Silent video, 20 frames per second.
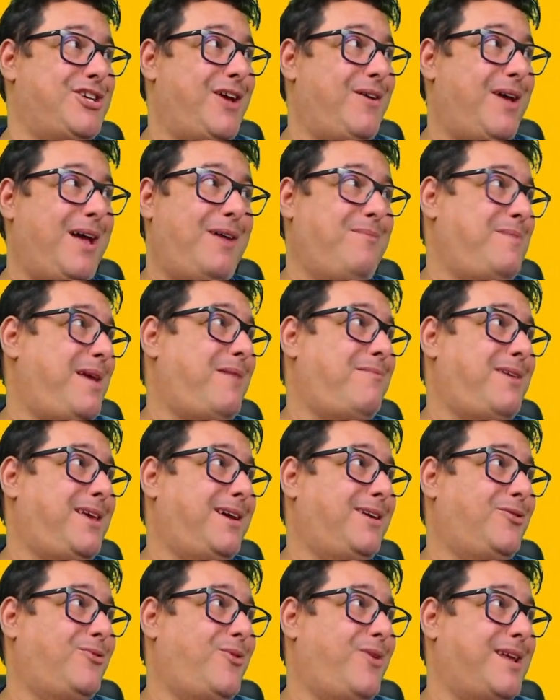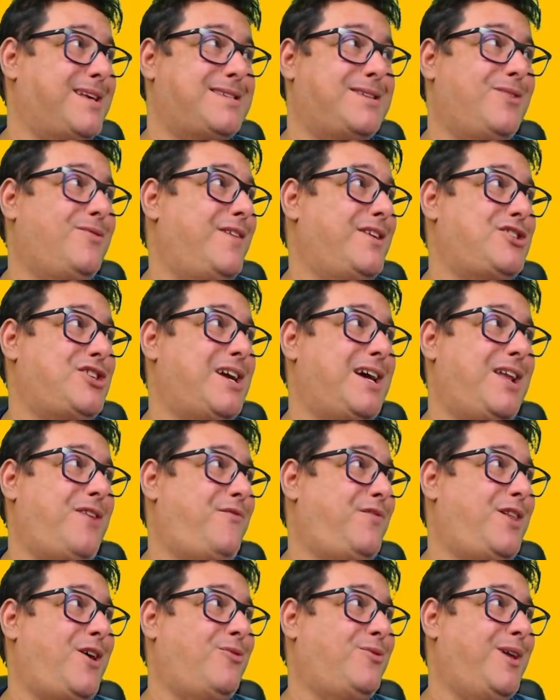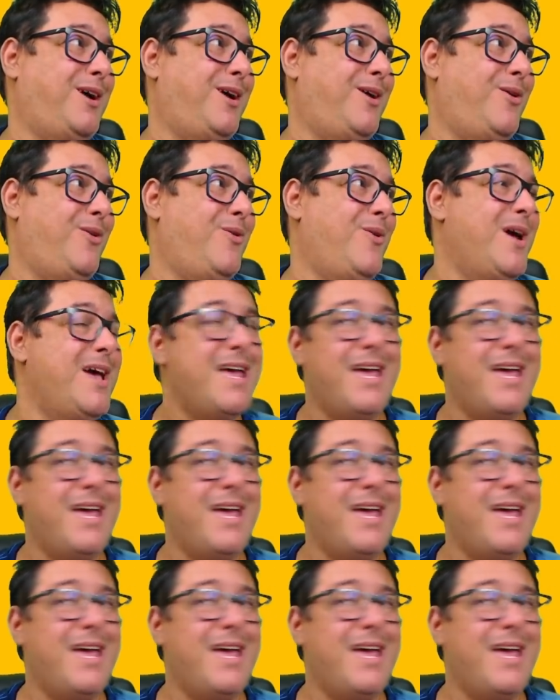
A, a minha amiga do coração não vai chegar na final, não.